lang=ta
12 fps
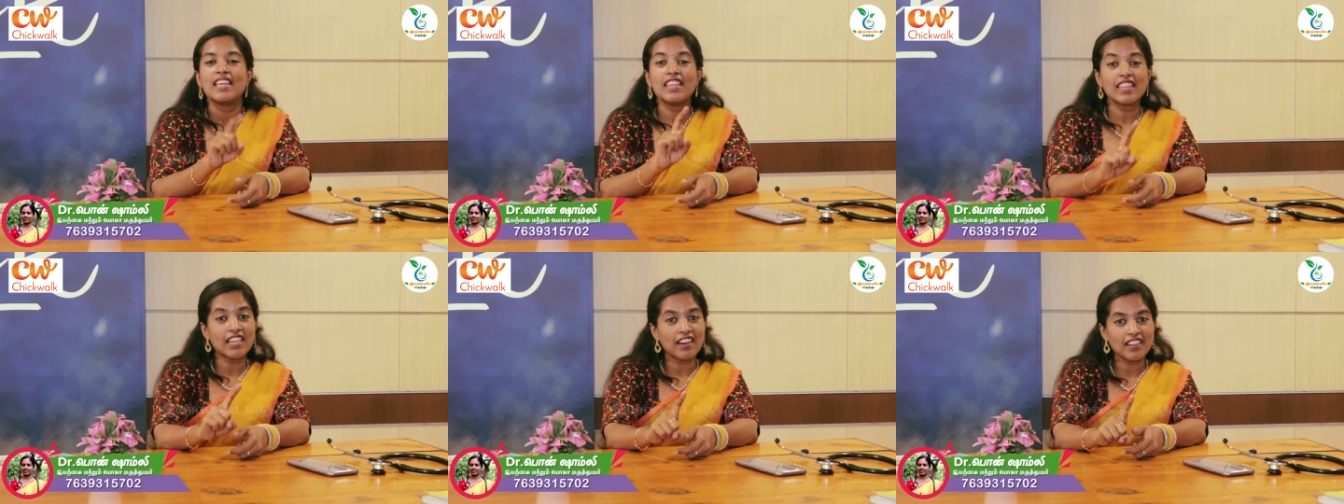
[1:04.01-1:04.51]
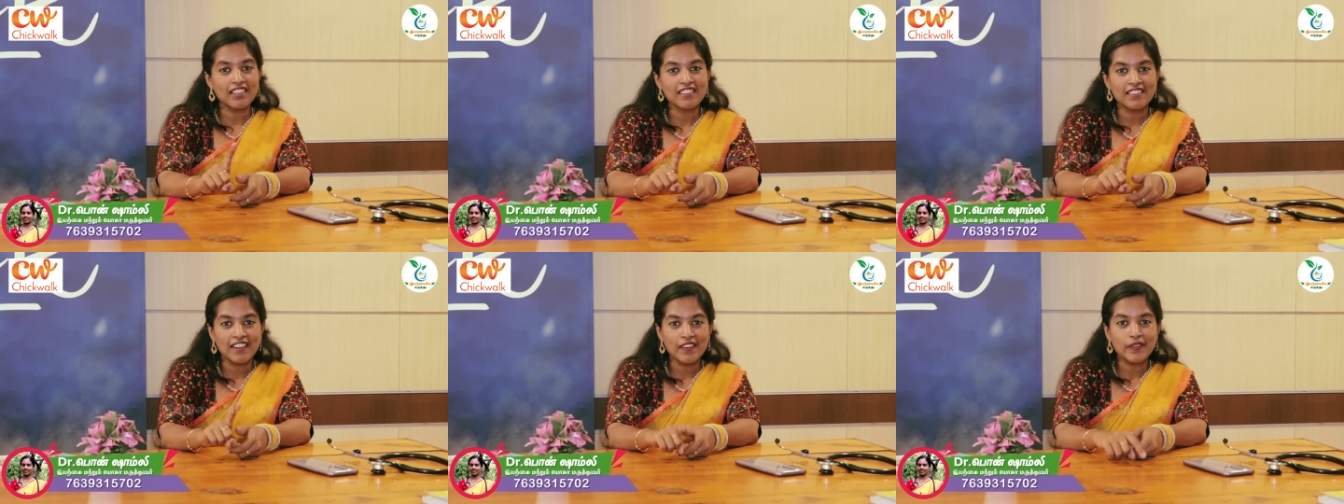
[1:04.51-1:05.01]
இந்த
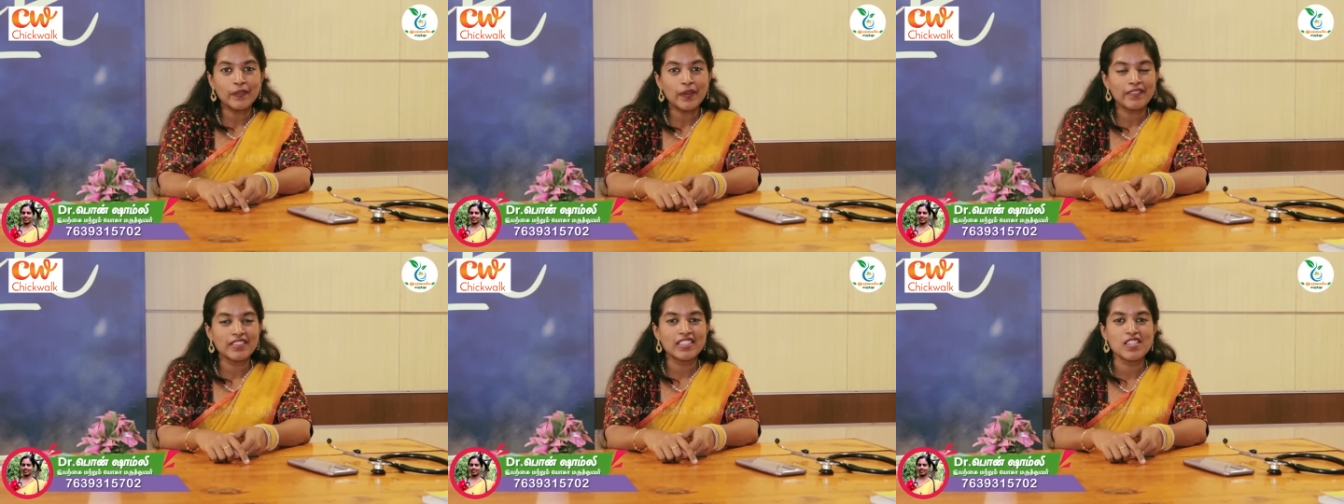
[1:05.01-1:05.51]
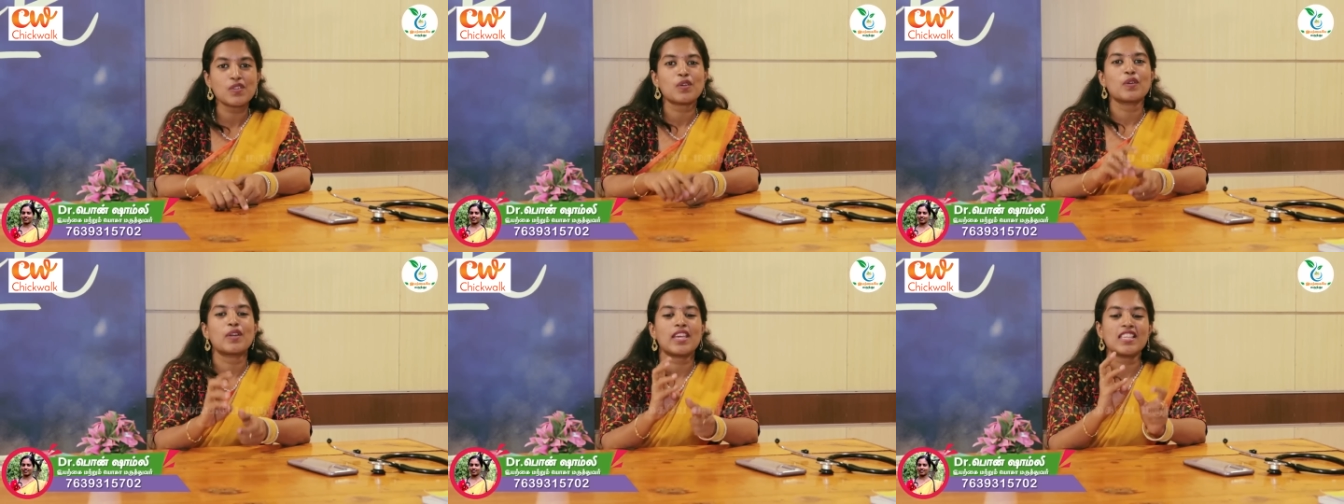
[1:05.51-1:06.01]
காரணத்தினால கூட வந்துட்டு
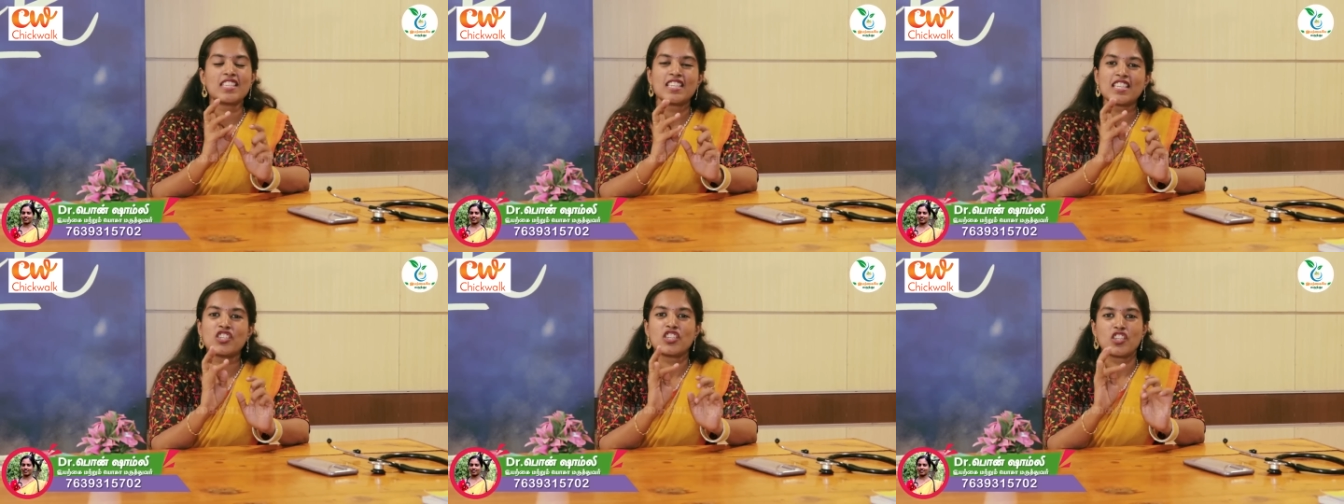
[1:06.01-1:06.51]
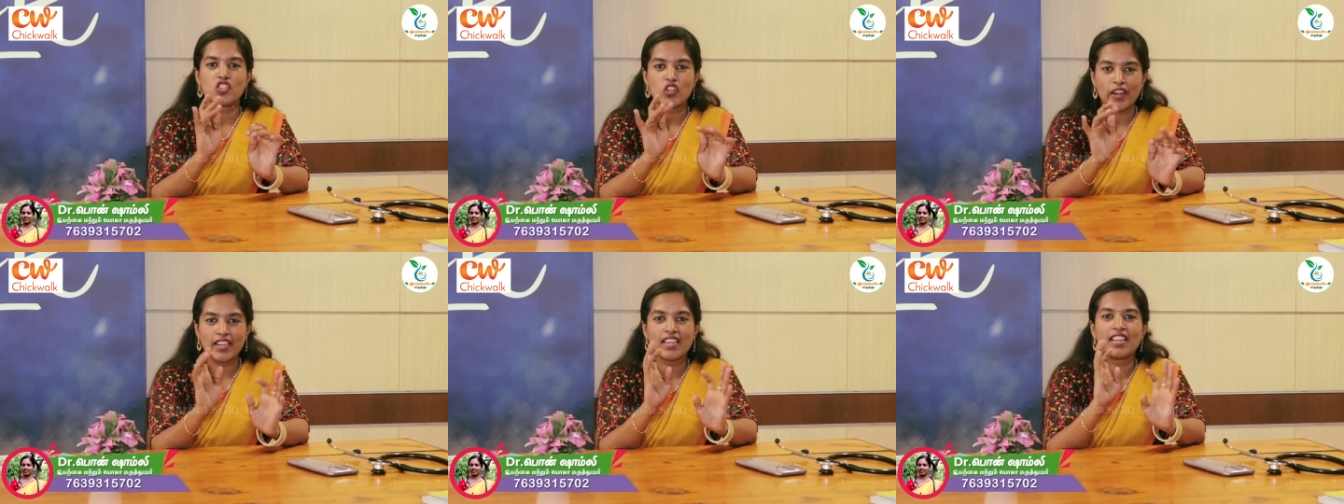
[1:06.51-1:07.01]
உங்களுடைய சின்ன சின்ன
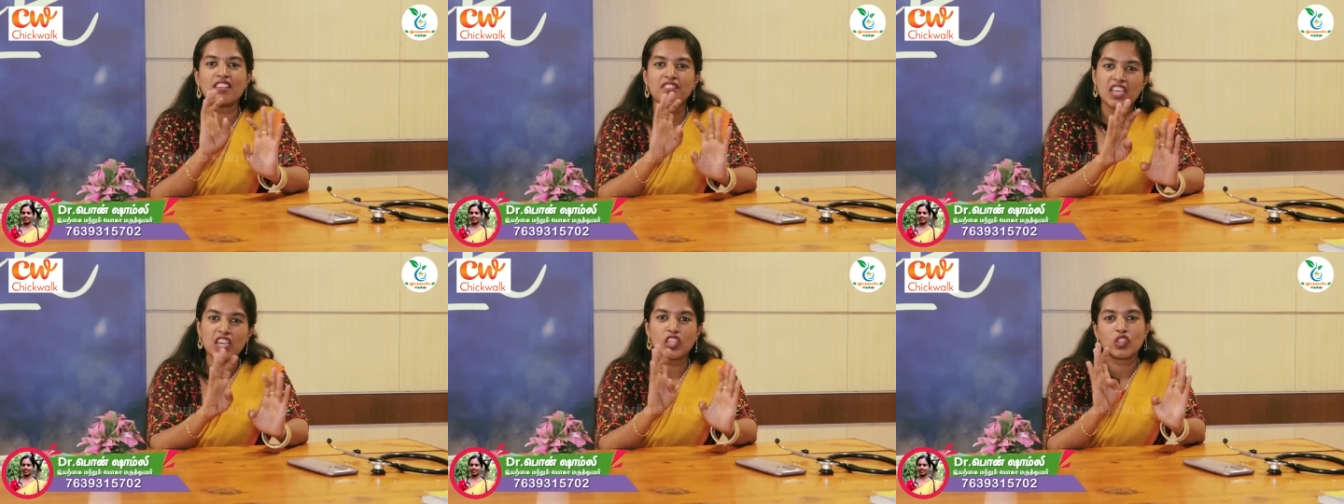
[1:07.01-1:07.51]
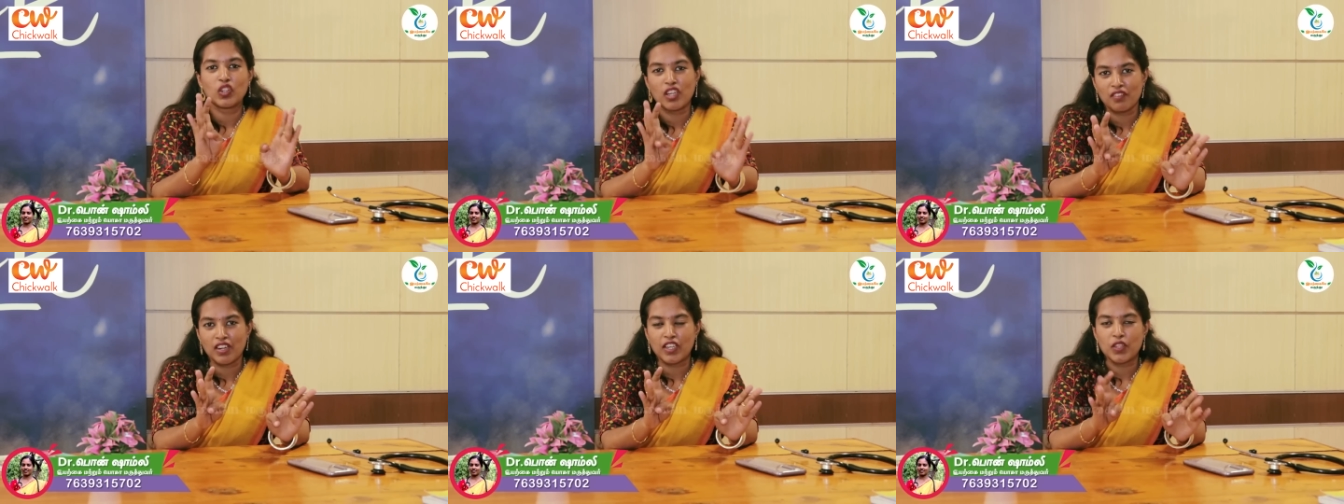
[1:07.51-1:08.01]
ஜாயிண்ட்கள் வீக்கத்தோட
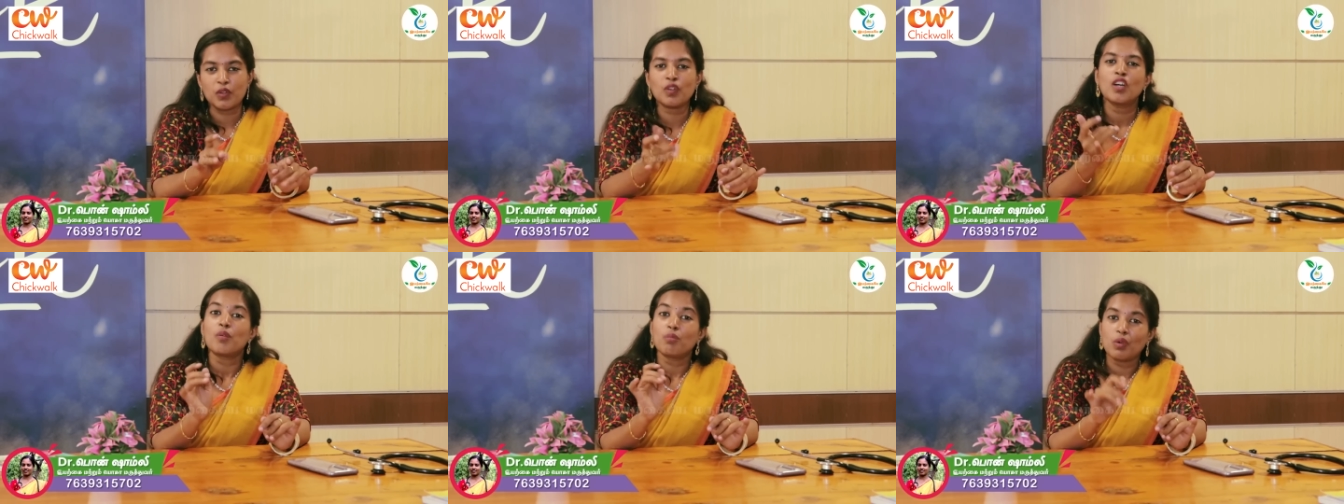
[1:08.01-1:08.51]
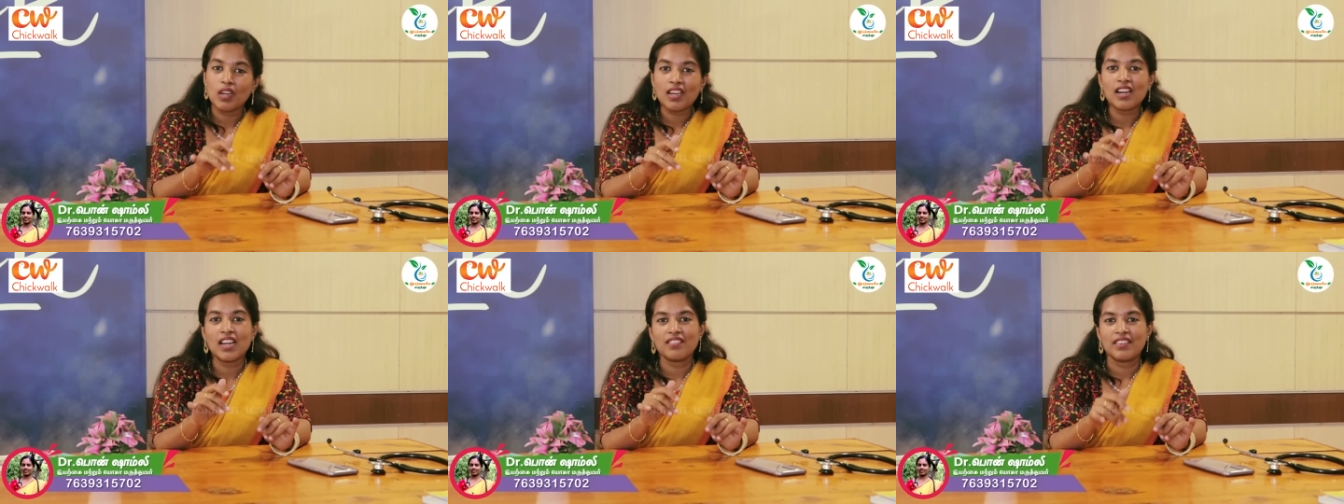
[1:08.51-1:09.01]
வலியும்
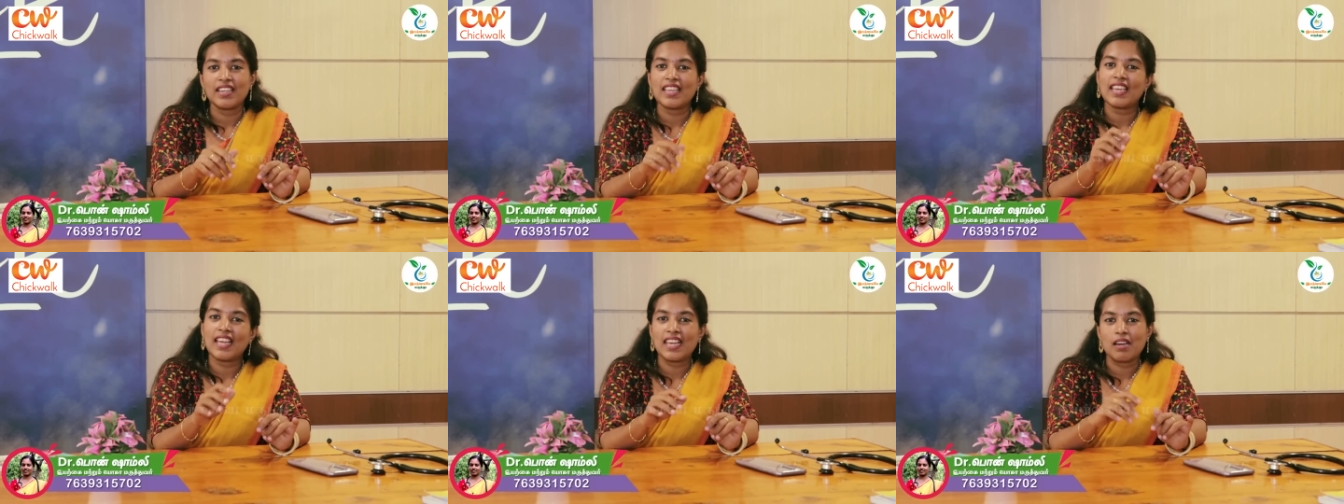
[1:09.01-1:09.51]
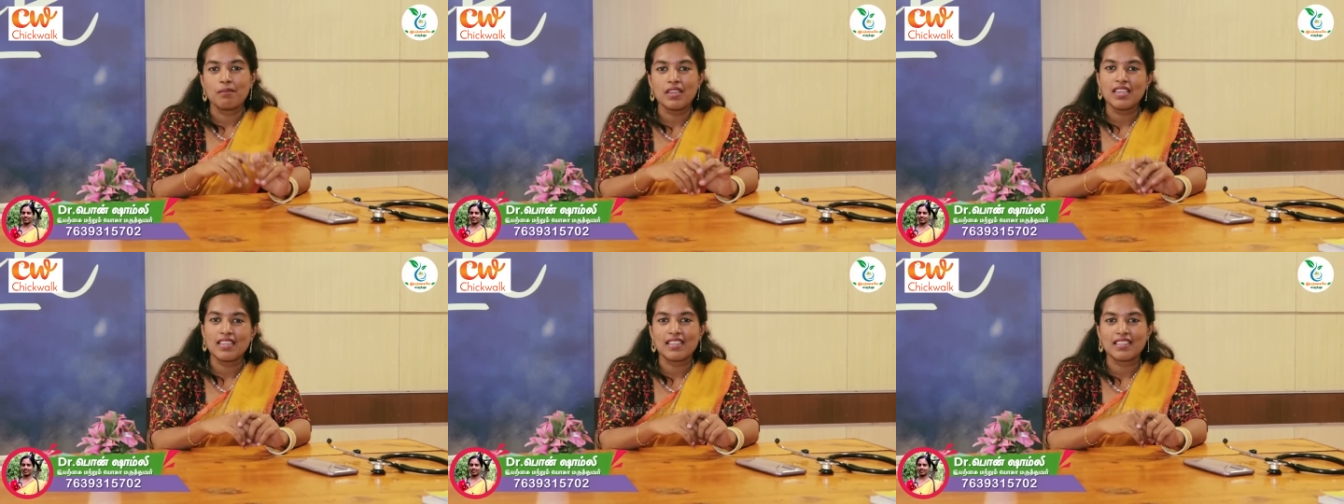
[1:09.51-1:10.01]
முழங்கால் வலி
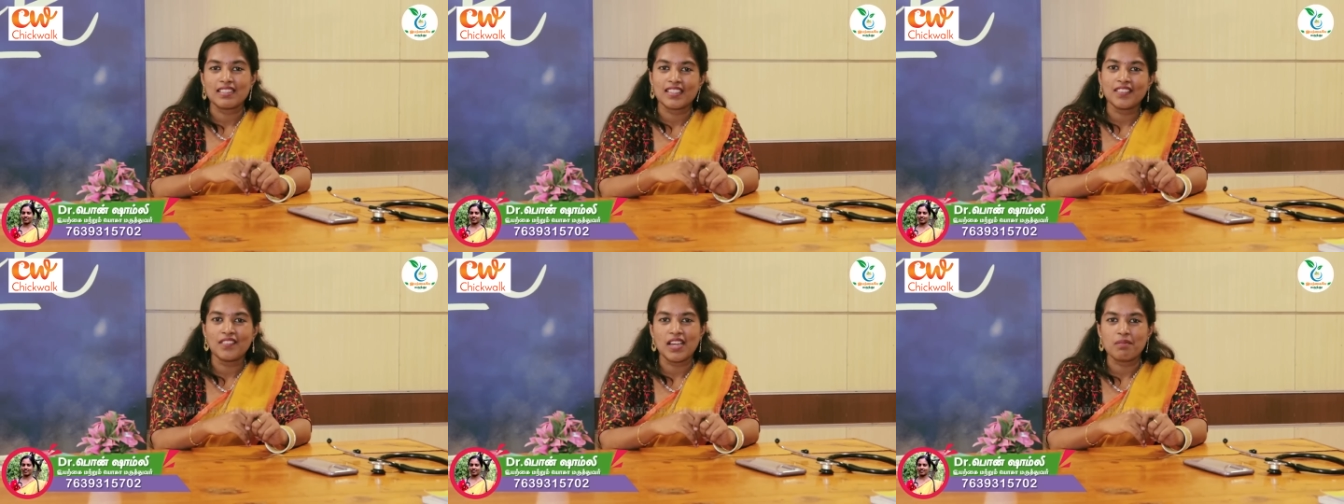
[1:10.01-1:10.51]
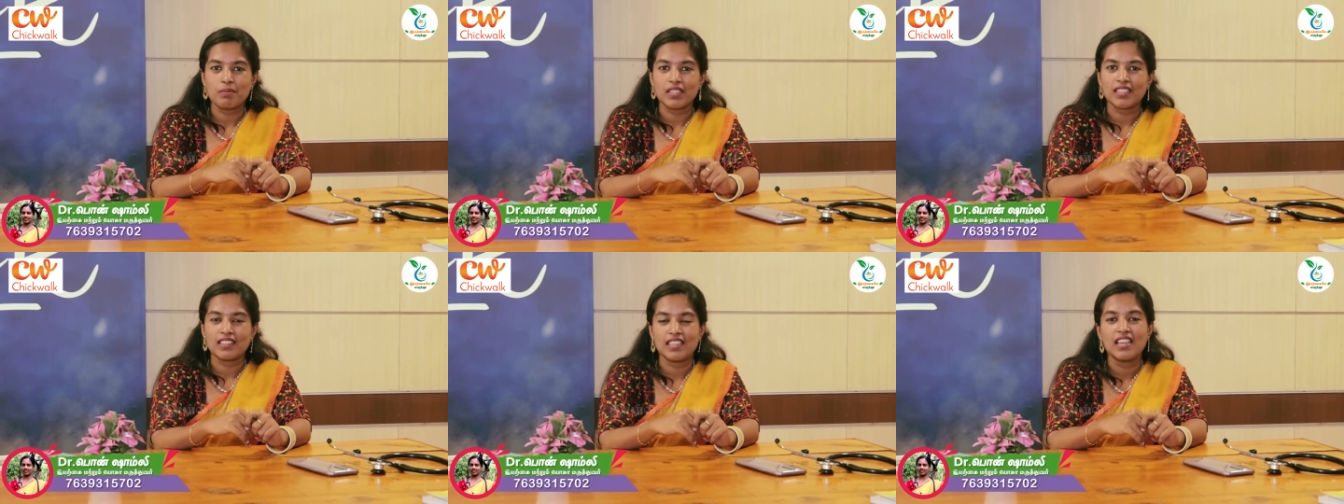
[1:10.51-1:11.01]
எல்லாமே இருக்கிறதுக்கு வாய்ப்பு
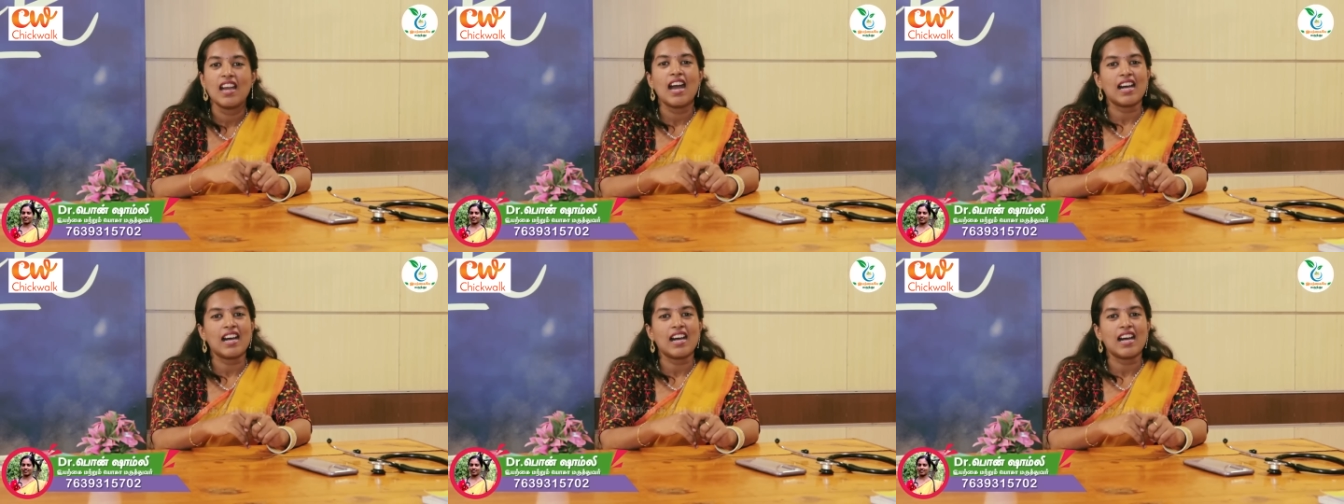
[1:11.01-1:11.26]
இருக்குது